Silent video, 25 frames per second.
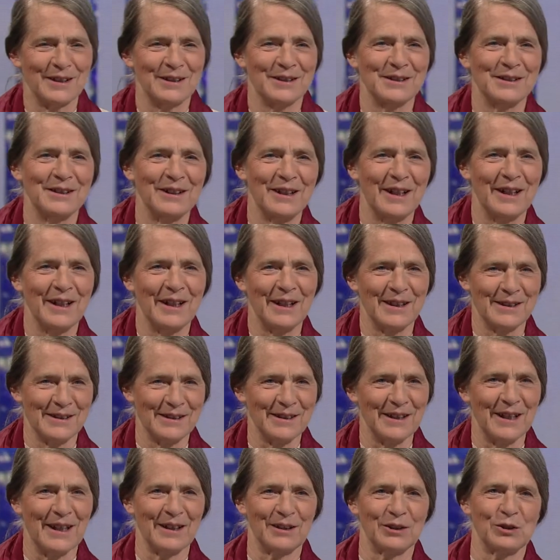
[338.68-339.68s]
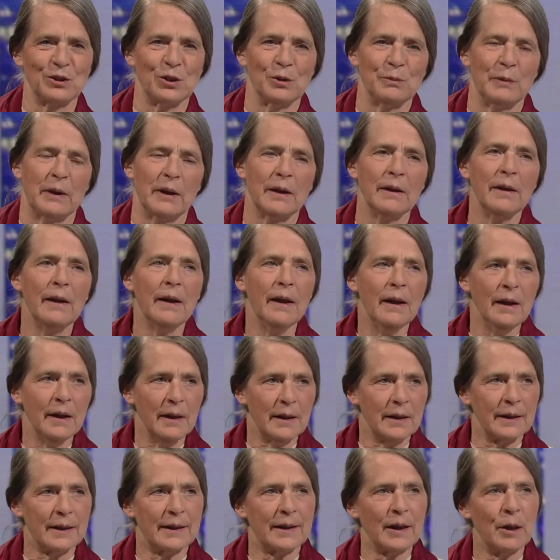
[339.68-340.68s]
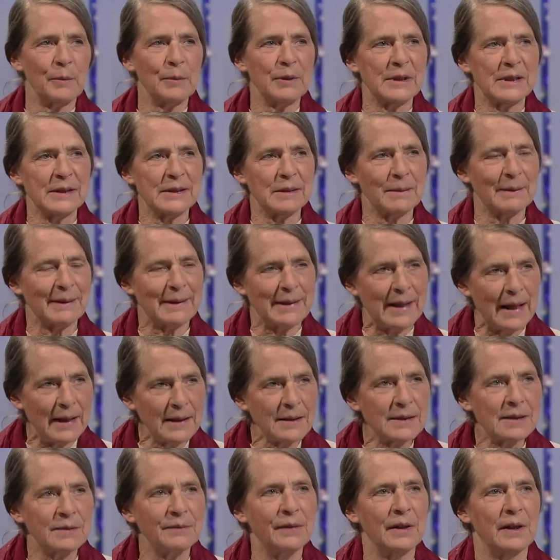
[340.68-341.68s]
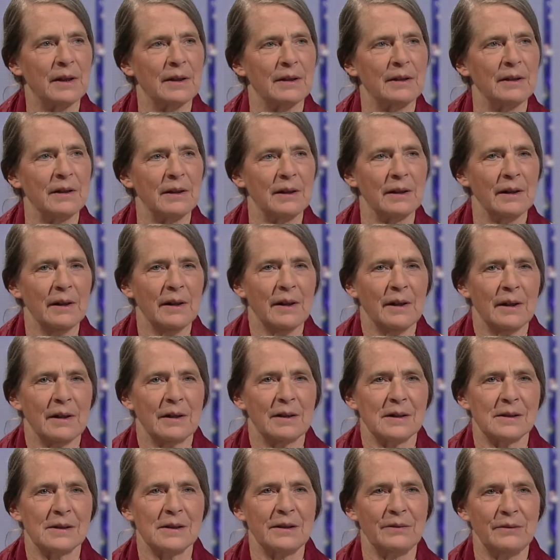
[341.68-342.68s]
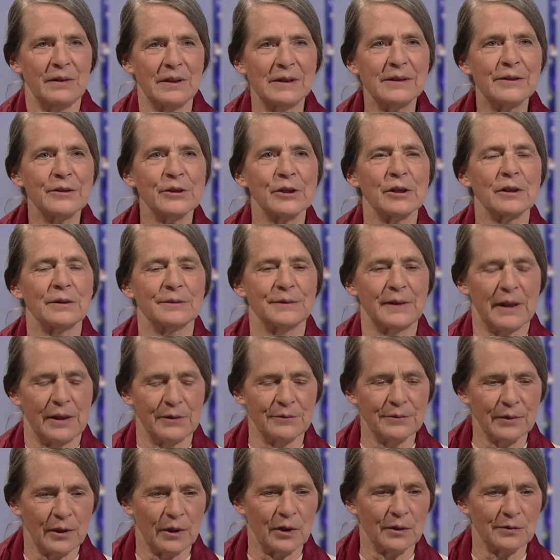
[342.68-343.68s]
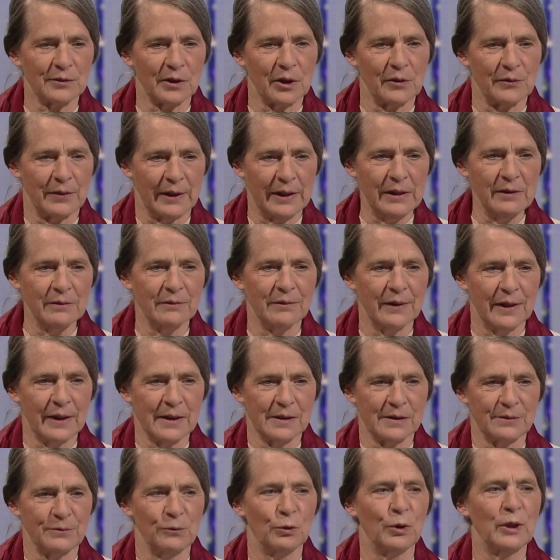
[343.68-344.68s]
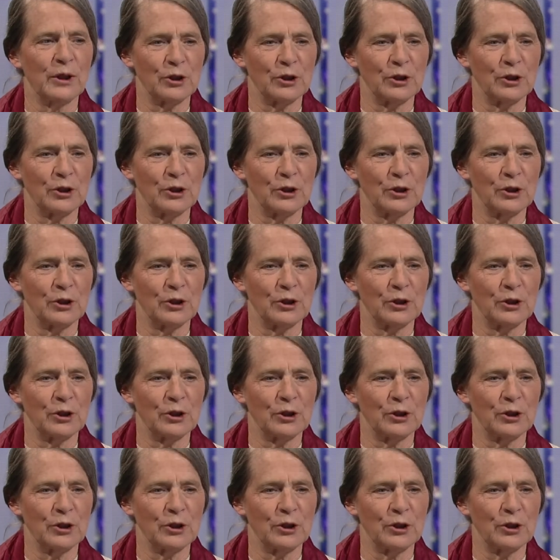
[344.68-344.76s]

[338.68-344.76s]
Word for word: dass sie in den nächsten Jahren kommen. Ich glaube, es ist aber ganz wichtig, dass die Wissenschaft einfach auch darauf darauf hinweist, wohin